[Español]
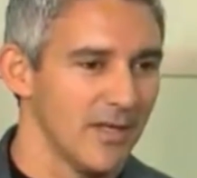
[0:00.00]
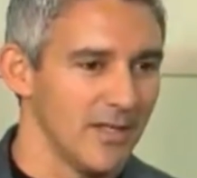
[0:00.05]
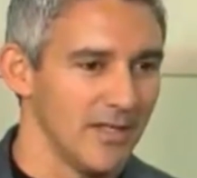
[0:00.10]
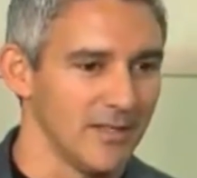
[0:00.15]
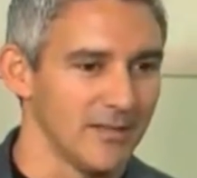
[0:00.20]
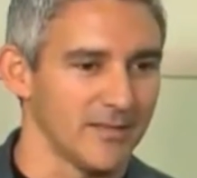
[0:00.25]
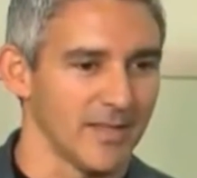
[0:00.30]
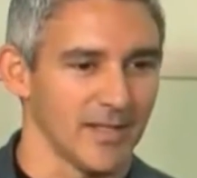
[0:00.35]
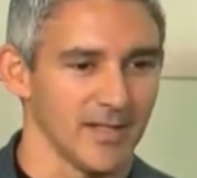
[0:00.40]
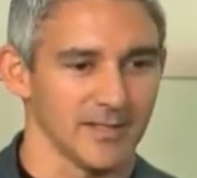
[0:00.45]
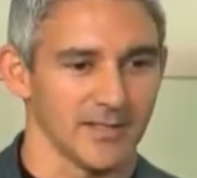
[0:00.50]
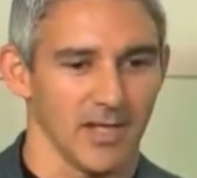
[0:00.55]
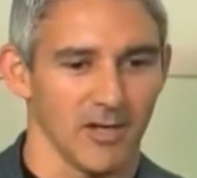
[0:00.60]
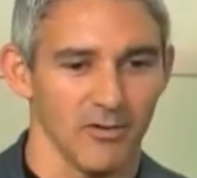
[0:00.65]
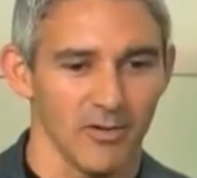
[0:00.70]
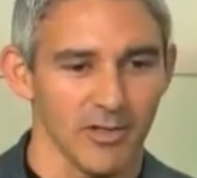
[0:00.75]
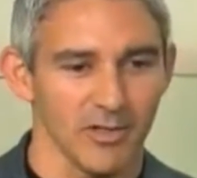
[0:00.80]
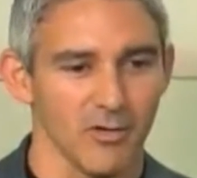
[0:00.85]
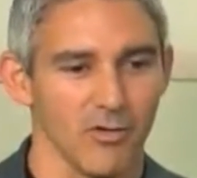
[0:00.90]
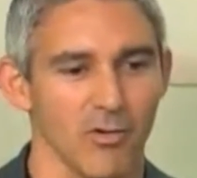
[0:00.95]

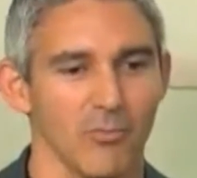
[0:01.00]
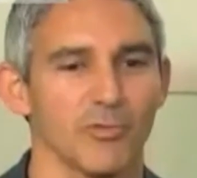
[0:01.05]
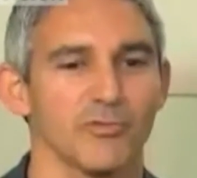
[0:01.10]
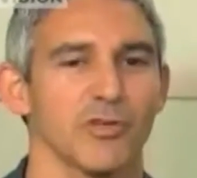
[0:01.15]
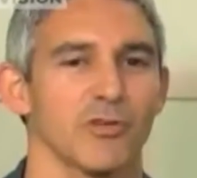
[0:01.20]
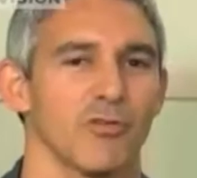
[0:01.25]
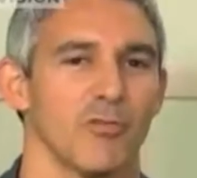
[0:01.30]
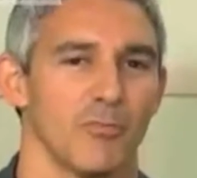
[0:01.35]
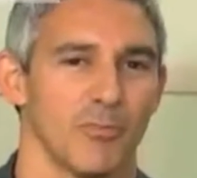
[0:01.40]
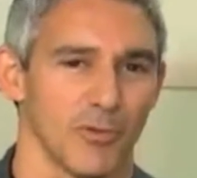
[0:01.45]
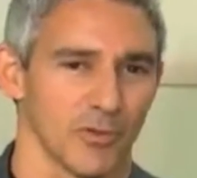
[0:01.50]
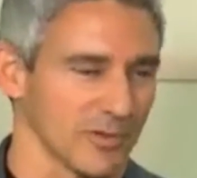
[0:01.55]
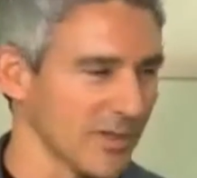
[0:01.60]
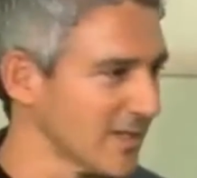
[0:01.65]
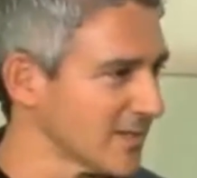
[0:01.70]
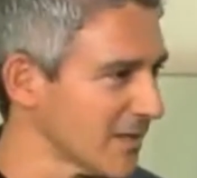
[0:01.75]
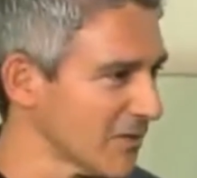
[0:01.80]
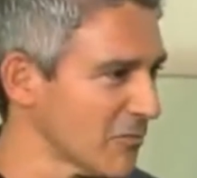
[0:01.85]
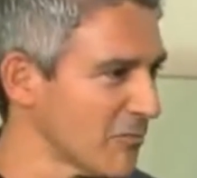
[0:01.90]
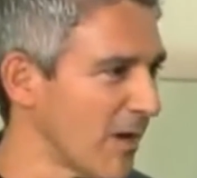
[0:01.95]
interesado en cómo se comporta
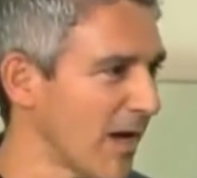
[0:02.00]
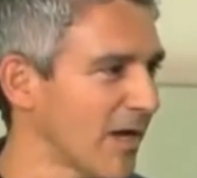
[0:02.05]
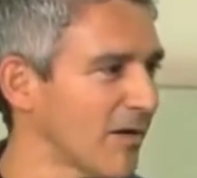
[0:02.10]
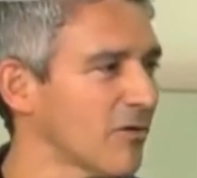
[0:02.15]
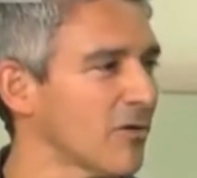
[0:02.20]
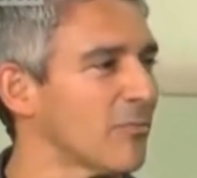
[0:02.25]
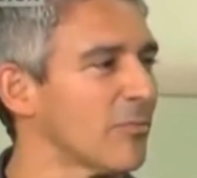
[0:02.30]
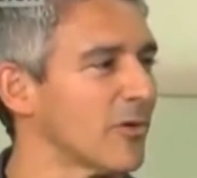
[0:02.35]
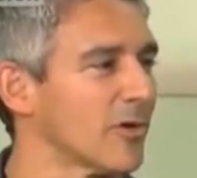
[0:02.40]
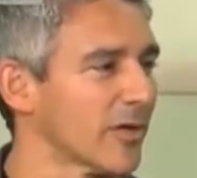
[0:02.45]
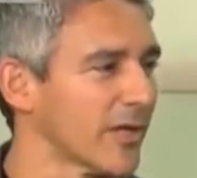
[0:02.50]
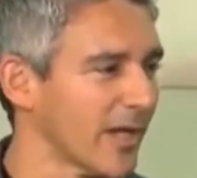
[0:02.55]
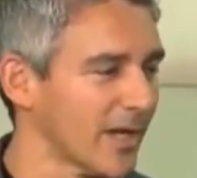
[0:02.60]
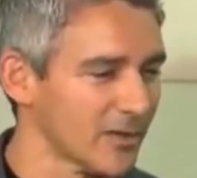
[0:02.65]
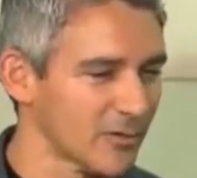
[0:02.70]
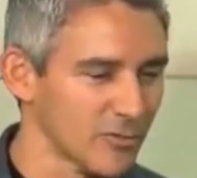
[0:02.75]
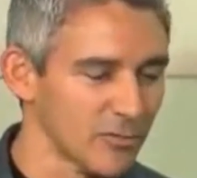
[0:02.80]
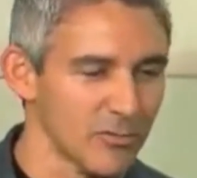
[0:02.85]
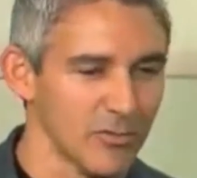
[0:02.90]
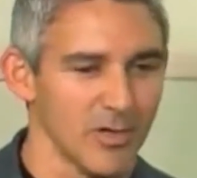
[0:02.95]
el ser humano, por qué
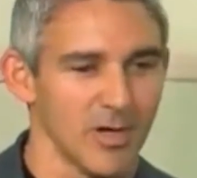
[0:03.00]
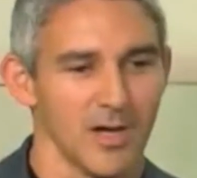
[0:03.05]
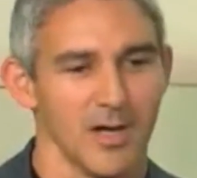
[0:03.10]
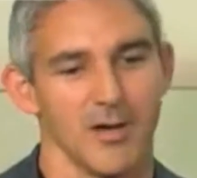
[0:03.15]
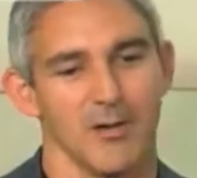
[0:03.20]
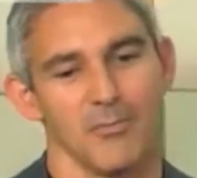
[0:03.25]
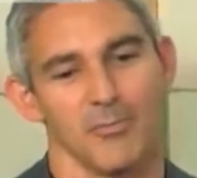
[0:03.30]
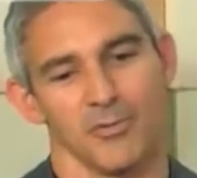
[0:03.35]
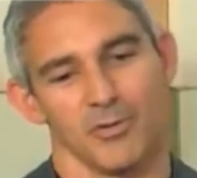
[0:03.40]
actúa,